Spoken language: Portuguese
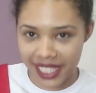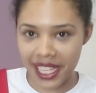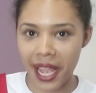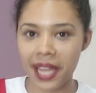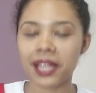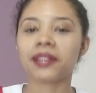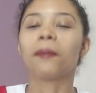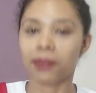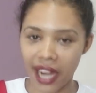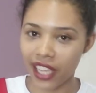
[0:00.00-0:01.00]
quiserem,
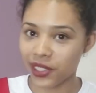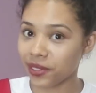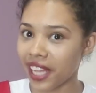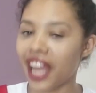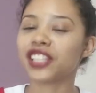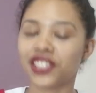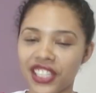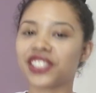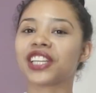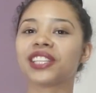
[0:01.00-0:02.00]
para ajudar a
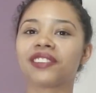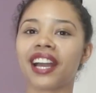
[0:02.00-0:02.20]
gente aqui no